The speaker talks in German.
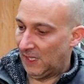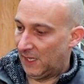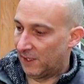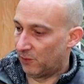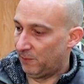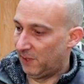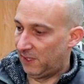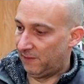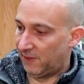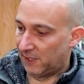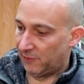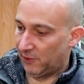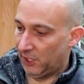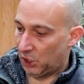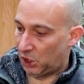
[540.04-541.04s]
Also ein bisschen
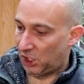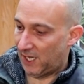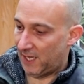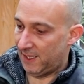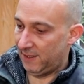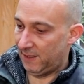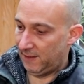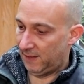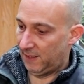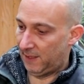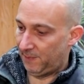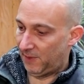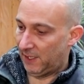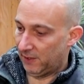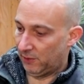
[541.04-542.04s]
was von der Schale,
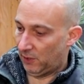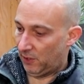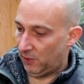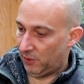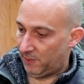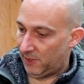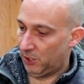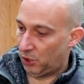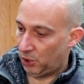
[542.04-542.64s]
gibt also auch nochmal